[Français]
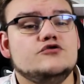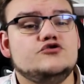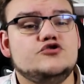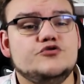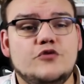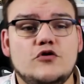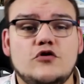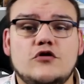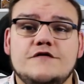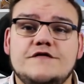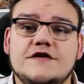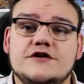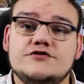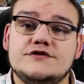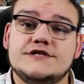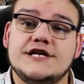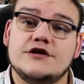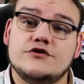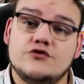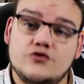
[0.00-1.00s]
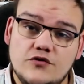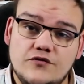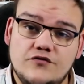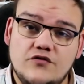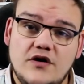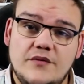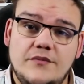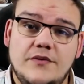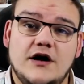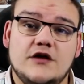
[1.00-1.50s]
tu peux le refaire jusqu'à deux
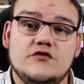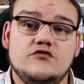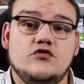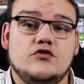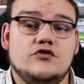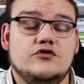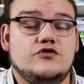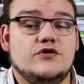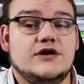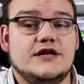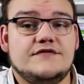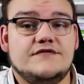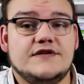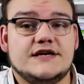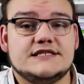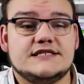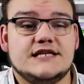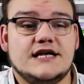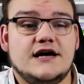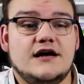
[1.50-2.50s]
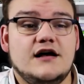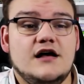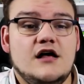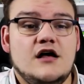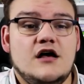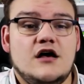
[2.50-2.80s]
fois par tour de l'adversaire,